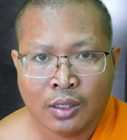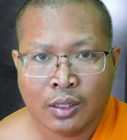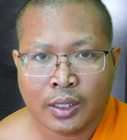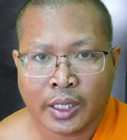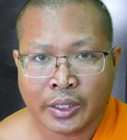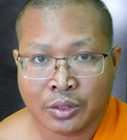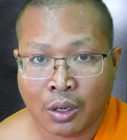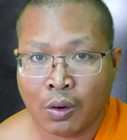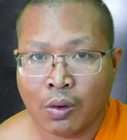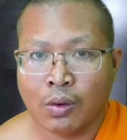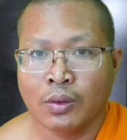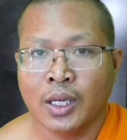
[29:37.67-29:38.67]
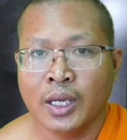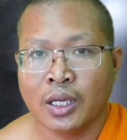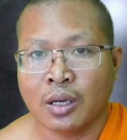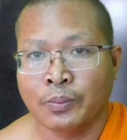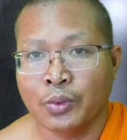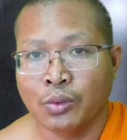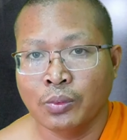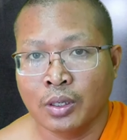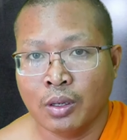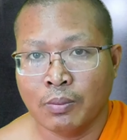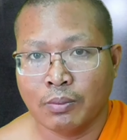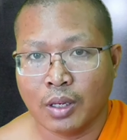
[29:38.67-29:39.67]
là chô lơ cầm bùn
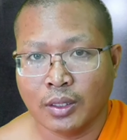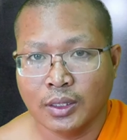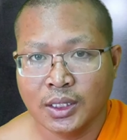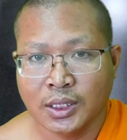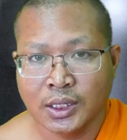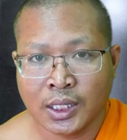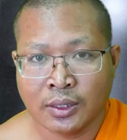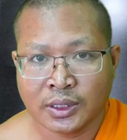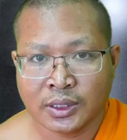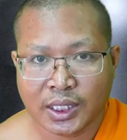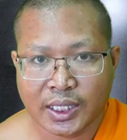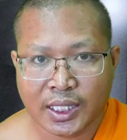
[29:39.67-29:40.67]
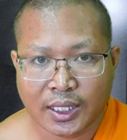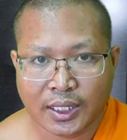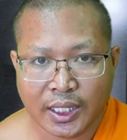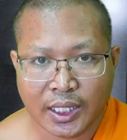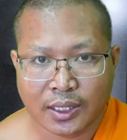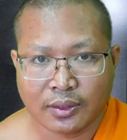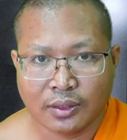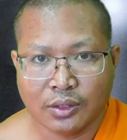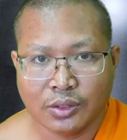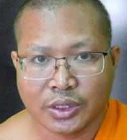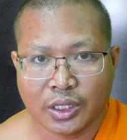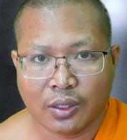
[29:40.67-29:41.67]
nông bình lư nó xây hẳn liệt đôi
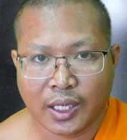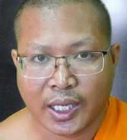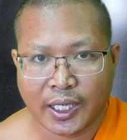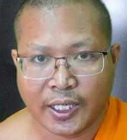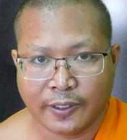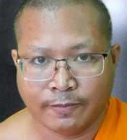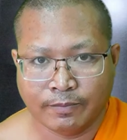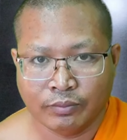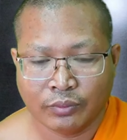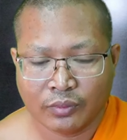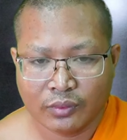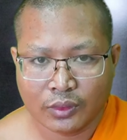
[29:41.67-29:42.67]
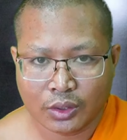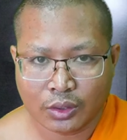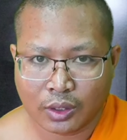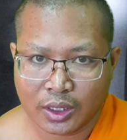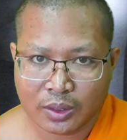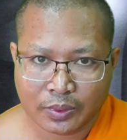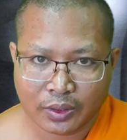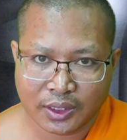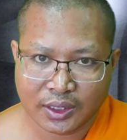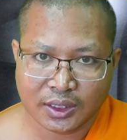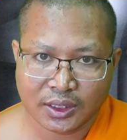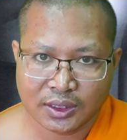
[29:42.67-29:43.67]
nào anh toàn hết bỏ
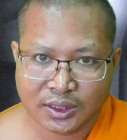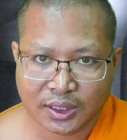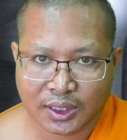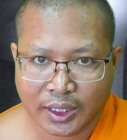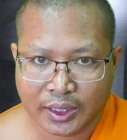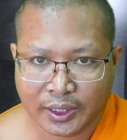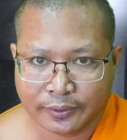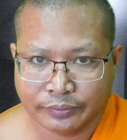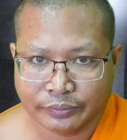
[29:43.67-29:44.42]
năng cứ xịt đây năng